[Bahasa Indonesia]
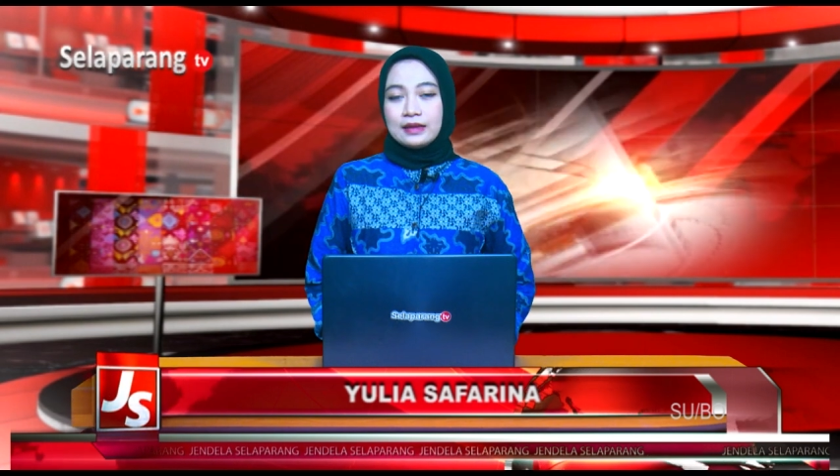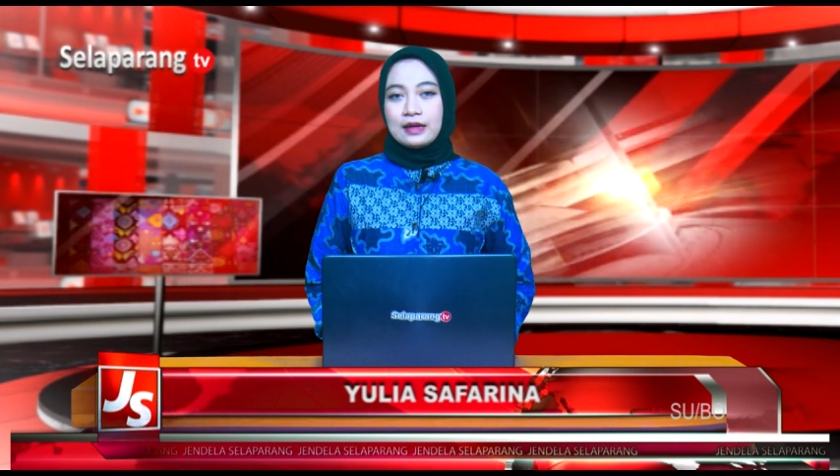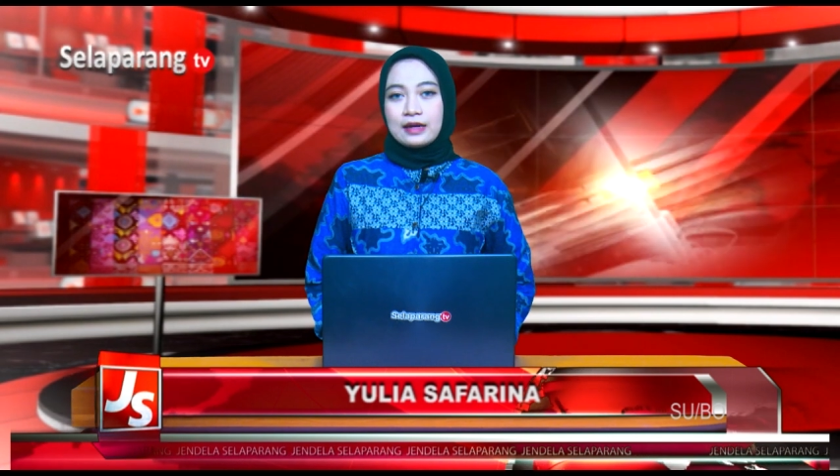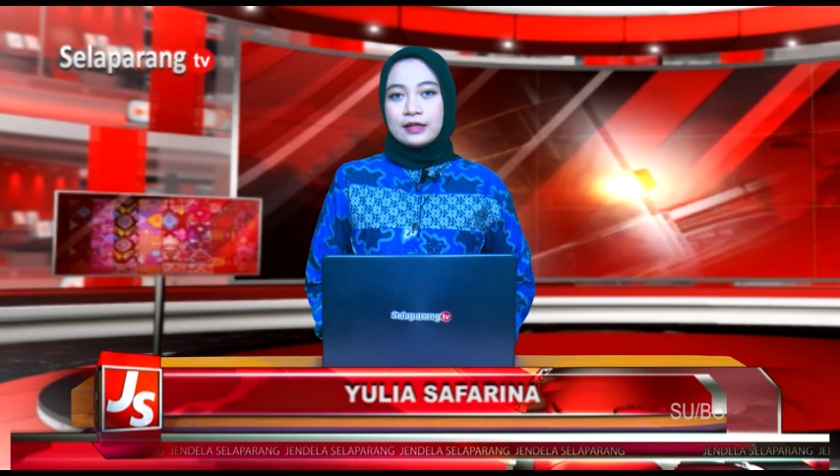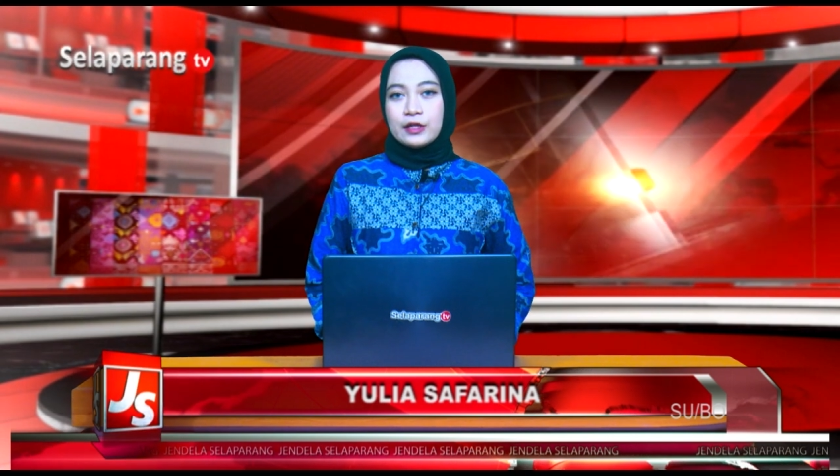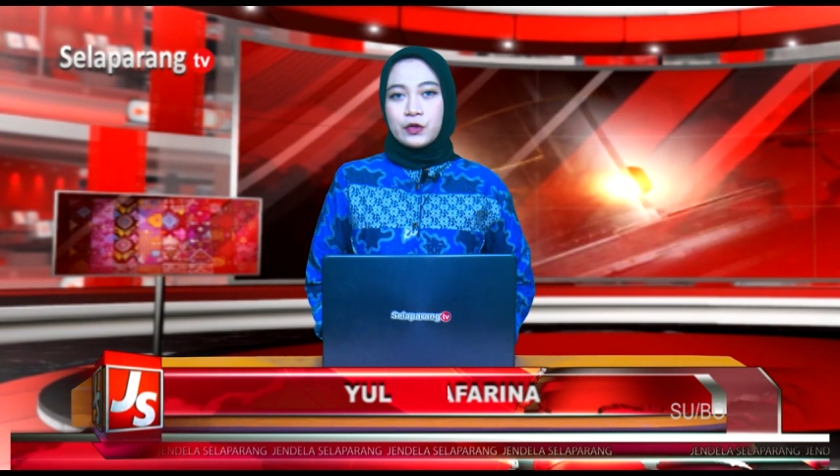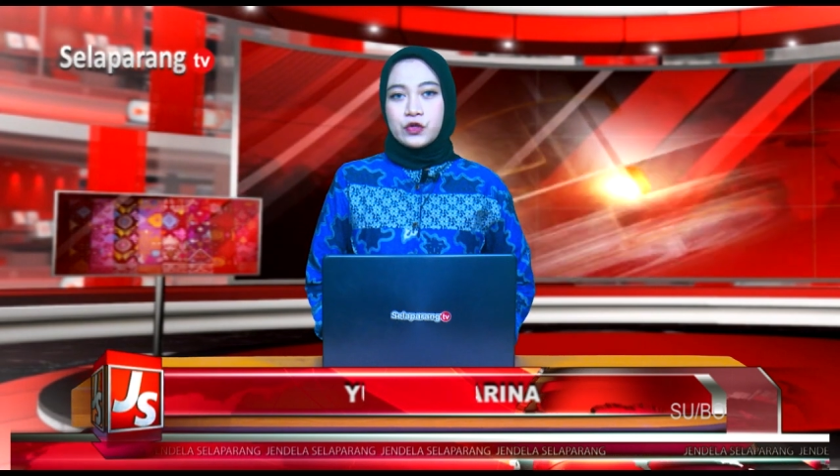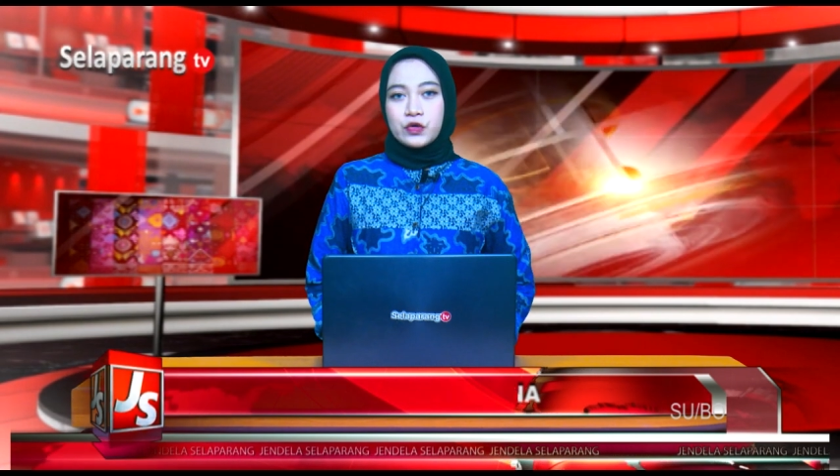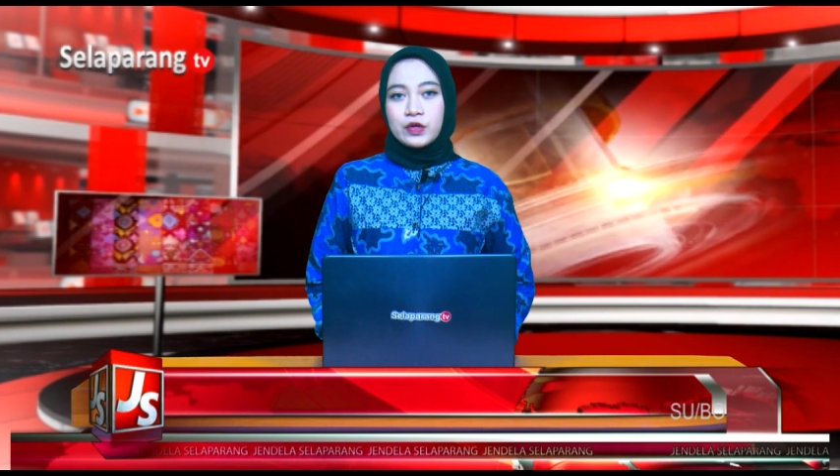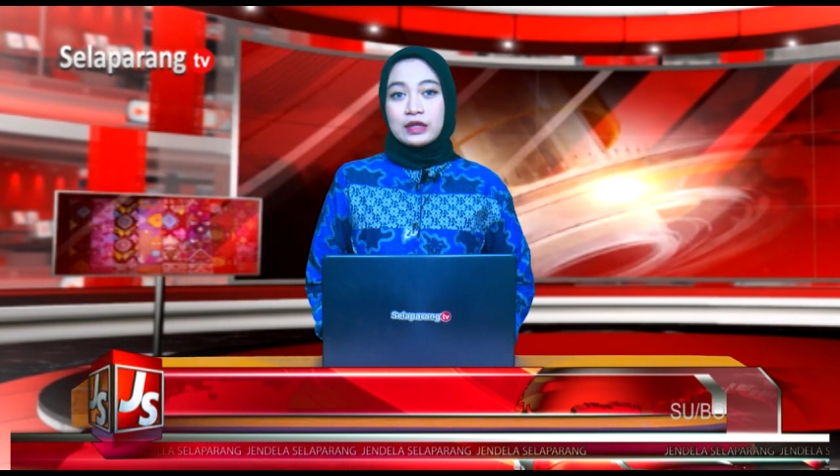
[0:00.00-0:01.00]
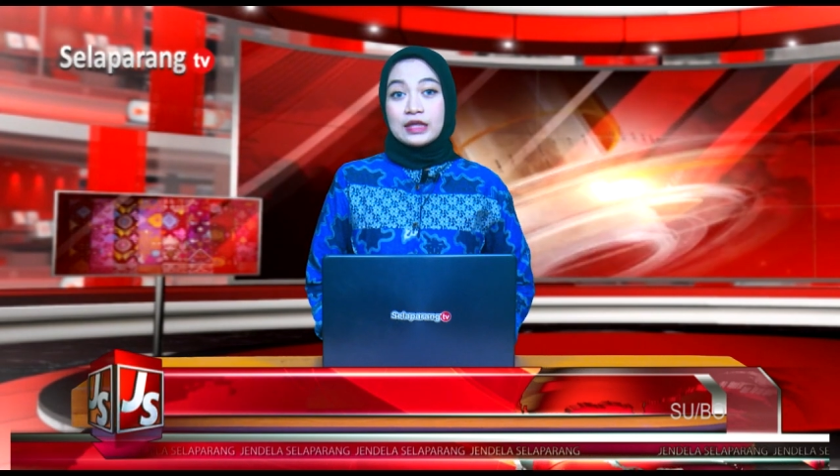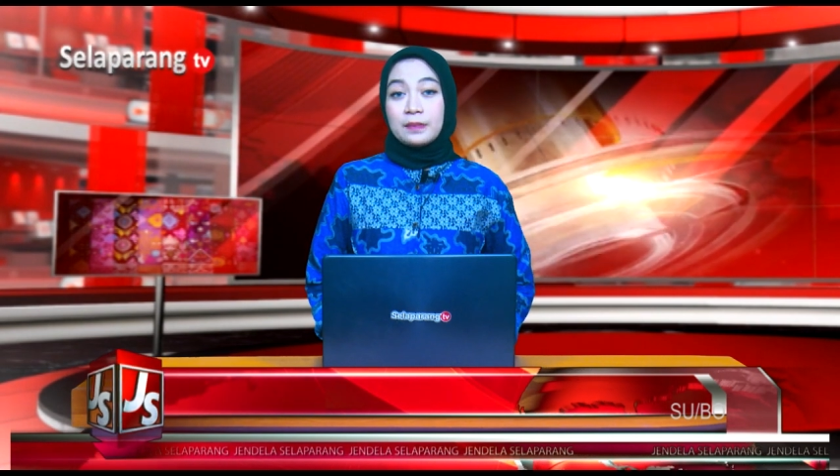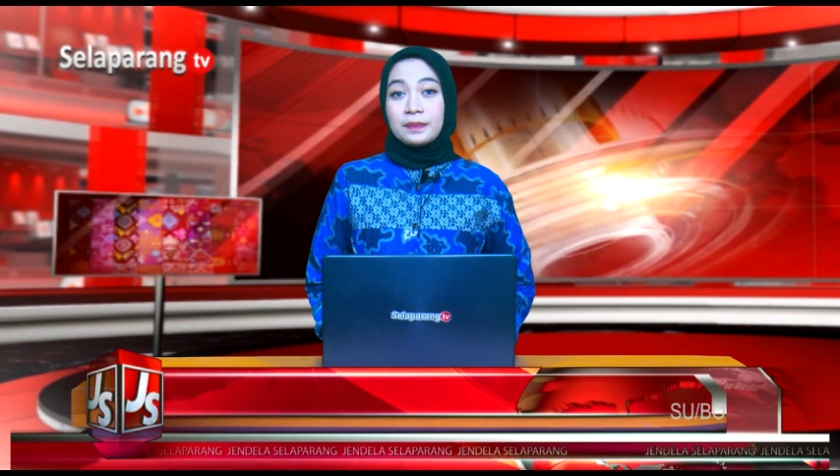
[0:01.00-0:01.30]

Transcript: akan dikunjungi tim